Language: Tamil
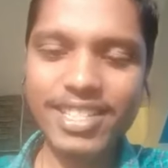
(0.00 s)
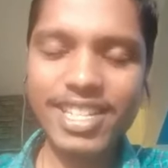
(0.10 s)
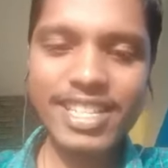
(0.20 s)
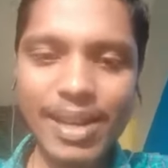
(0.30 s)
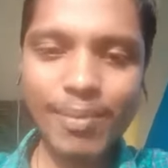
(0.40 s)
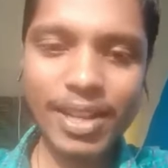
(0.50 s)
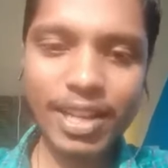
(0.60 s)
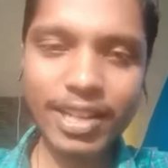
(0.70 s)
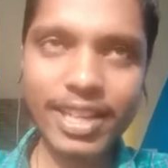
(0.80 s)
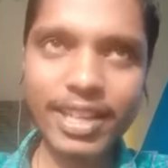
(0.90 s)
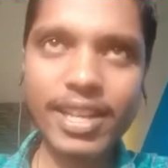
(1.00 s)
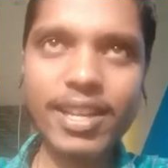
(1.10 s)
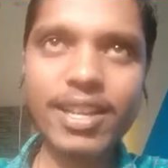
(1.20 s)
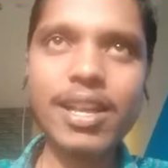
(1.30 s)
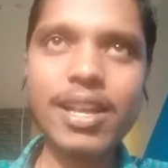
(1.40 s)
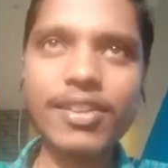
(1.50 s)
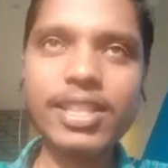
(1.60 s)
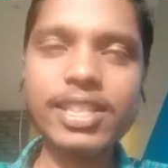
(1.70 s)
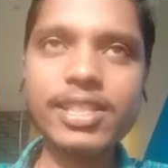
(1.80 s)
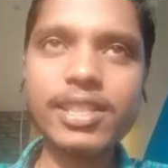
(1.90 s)
சின்ன சேலம்ல இருக்கேன் ஐயா நான்
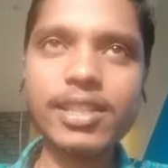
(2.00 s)
வந்துட்டு